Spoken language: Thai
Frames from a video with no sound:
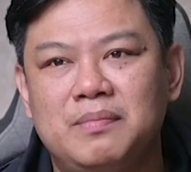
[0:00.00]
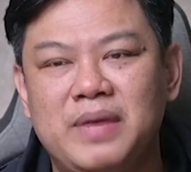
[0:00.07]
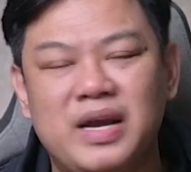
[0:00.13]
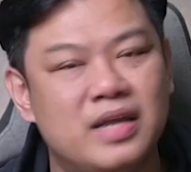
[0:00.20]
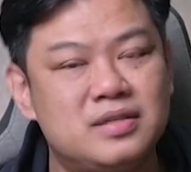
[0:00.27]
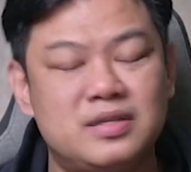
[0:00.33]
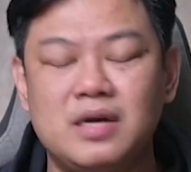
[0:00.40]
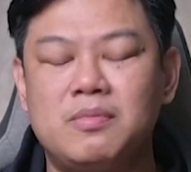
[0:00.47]
แม
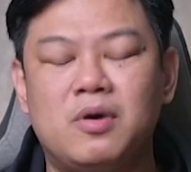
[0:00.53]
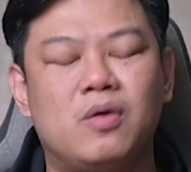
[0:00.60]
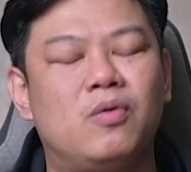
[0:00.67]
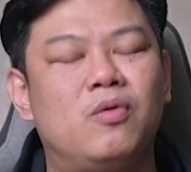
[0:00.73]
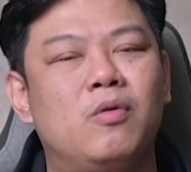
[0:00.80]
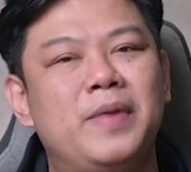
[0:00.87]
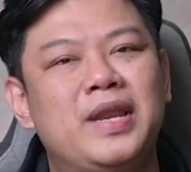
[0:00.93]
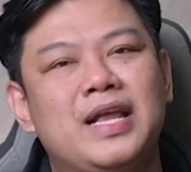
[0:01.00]
กลิสเตอร์บอก
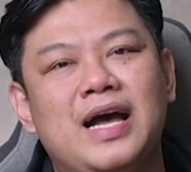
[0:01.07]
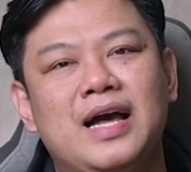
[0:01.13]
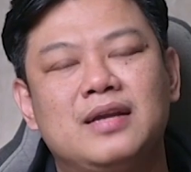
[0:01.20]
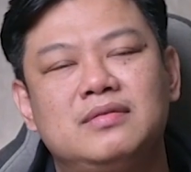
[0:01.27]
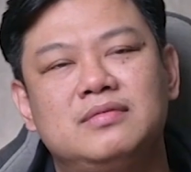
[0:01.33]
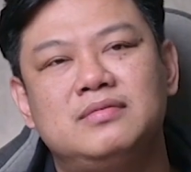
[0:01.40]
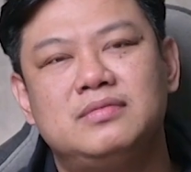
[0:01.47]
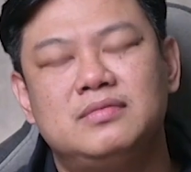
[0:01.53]
โอ้โหเป็นกา
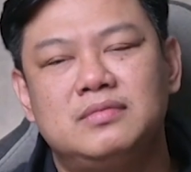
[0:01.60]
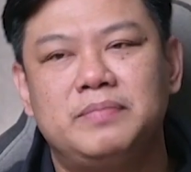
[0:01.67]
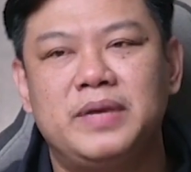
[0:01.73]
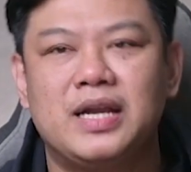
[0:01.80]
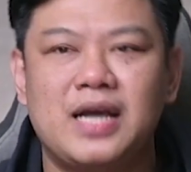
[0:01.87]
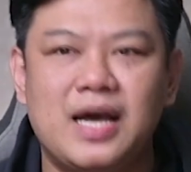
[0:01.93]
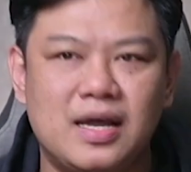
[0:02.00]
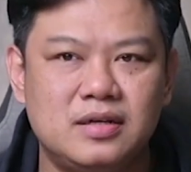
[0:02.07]
ร
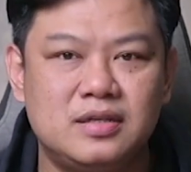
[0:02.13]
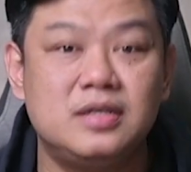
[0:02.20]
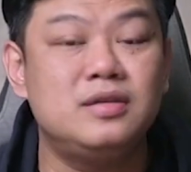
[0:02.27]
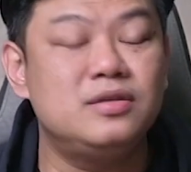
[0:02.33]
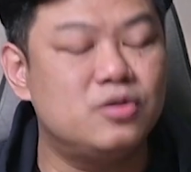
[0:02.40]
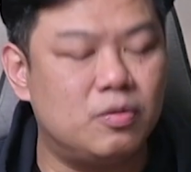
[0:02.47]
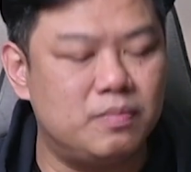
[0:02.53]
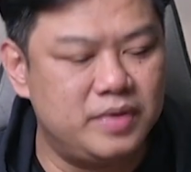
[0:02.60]
เป็นการ
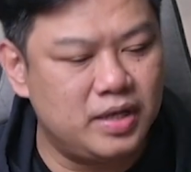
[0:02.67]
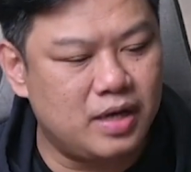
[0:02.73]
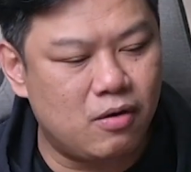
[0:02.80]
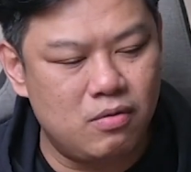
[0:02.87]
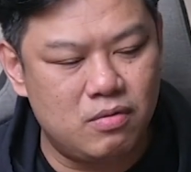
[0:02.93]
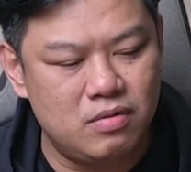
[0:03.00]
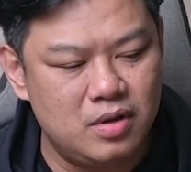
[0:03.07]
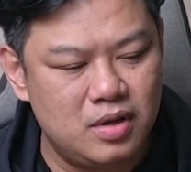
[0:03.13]
ชื่นชมที่
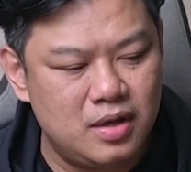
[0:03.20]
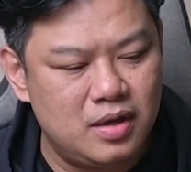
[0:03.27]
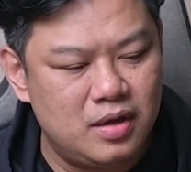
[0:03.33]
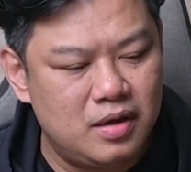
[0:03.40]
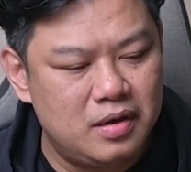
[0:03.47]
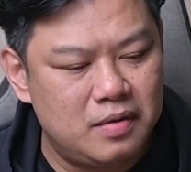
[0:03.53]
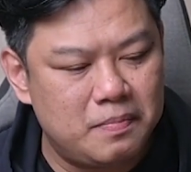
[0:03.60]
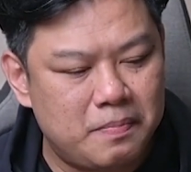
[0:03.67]
เขา
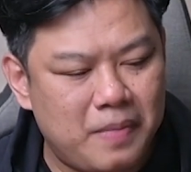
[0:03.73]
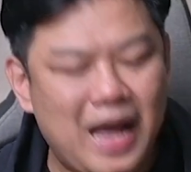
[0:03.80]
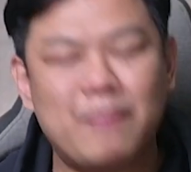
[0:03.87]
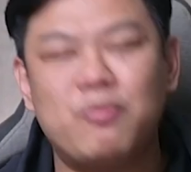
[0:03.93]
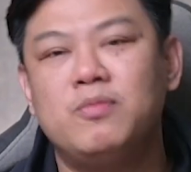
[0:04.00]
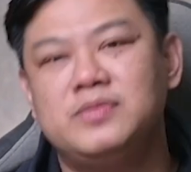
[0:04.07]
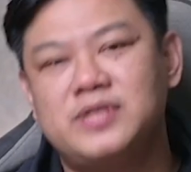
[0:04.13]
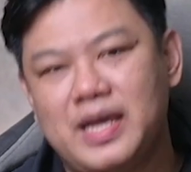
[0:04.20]
ภา
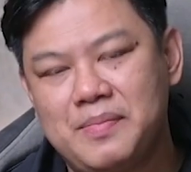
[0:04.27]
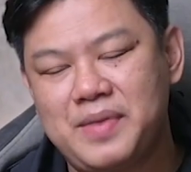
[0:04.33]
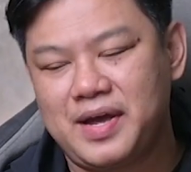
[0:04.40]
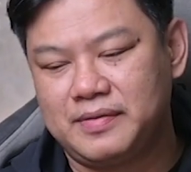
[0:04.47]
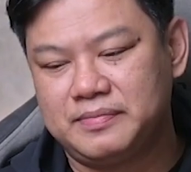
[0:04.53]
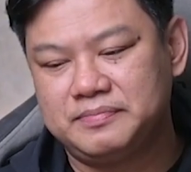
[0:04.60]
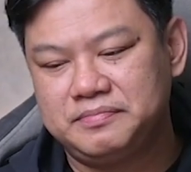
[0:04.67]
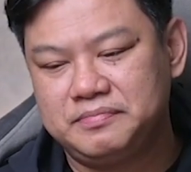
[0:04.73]
คภูมิใจ
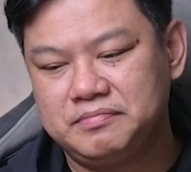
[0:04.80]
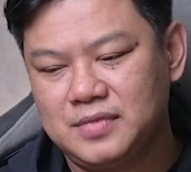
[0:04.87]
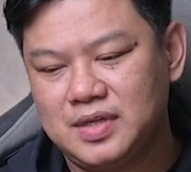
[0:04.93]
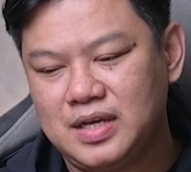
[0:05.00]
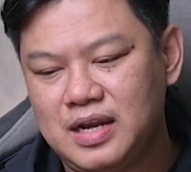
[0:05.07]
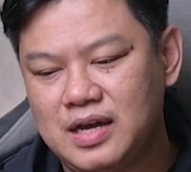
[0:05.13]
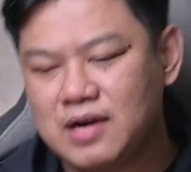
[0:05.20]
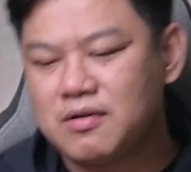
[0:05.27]
มาก
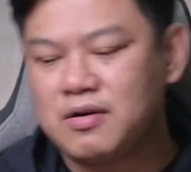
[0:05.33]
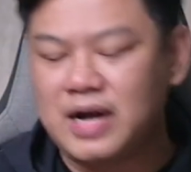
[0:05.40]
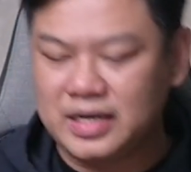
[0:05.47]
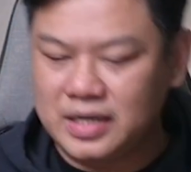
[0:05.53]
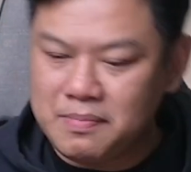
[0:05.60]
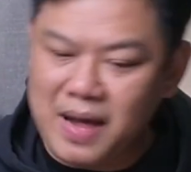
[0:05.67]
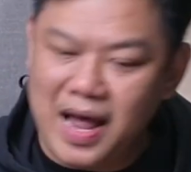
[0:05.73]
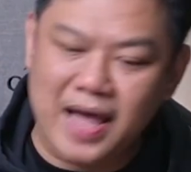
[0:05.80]
แล้วเขาก็
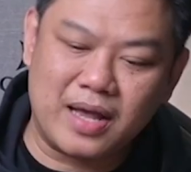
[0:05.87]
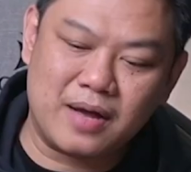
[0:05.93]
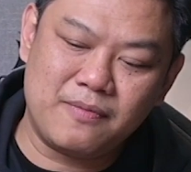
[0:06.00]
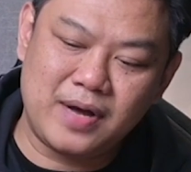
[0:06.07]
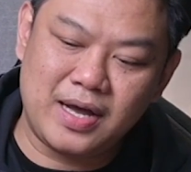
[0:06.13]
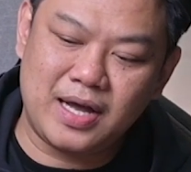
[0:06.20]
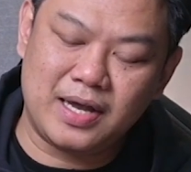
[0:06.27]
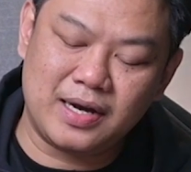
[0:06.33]
อธิบายครับ
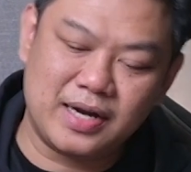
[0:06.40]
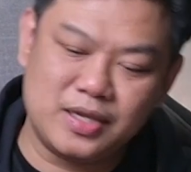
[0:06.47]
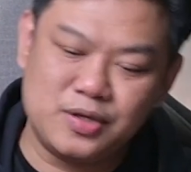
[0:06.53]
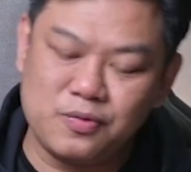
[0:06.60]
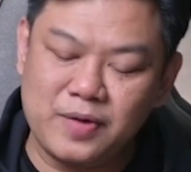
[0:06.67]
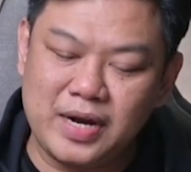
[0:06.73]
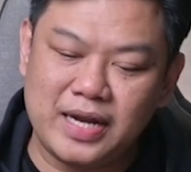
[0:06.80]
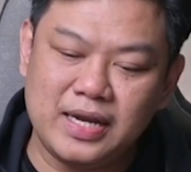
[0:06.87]
ว่าใน
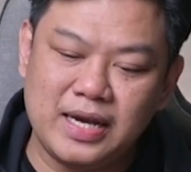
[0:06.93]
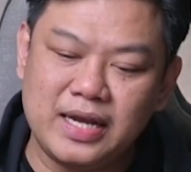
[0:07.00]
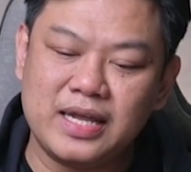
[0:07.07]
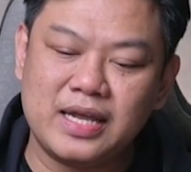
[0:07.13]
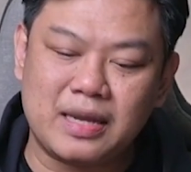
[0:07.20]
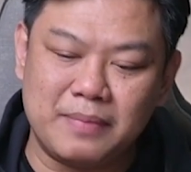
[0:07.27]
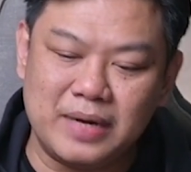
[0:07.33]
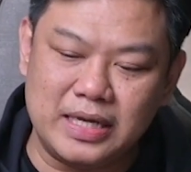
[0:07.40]
ช่วงเวลาที่เล่น
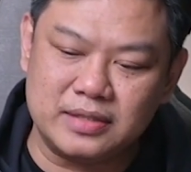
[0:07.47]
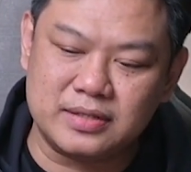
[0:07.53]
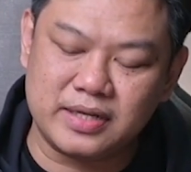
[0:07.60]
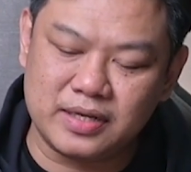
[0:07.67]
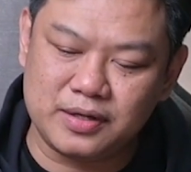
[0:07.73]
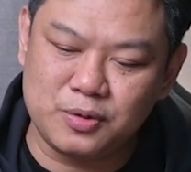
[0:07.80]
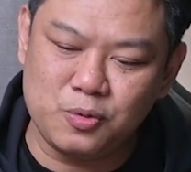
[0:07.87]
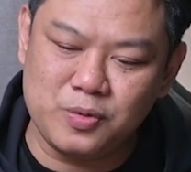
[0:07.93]
ให้กับลีส
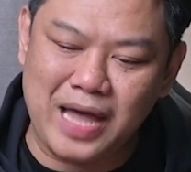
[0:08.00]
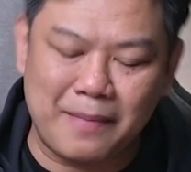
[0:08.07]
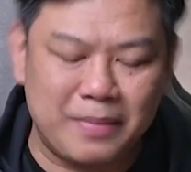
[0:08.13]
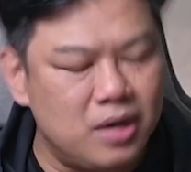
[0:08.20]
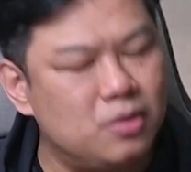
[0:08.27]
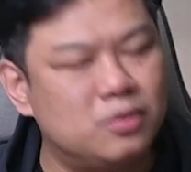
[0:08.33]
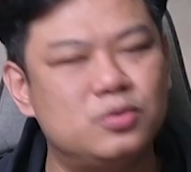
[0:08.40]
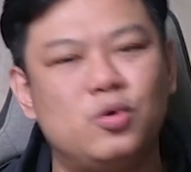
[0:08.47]
เนี่ยทุกอย่าง
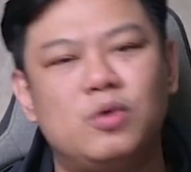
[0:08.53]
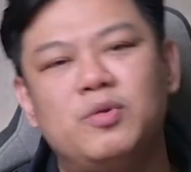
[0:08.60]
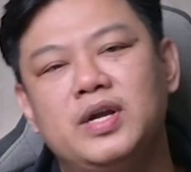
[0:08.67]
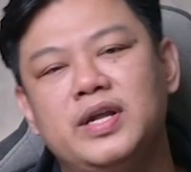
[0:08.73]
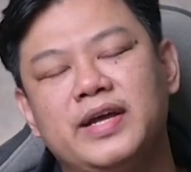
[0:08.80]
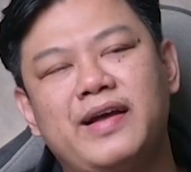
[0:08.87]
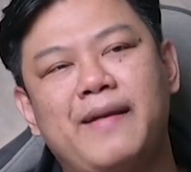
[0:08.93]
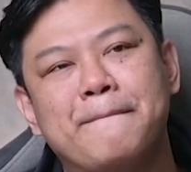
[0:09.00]
มันลงตัวหม
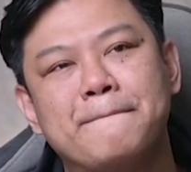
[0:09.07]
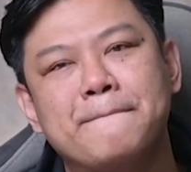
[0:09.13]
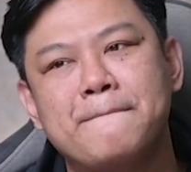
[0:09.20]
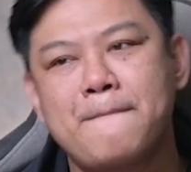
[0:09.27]
ดเลยครับ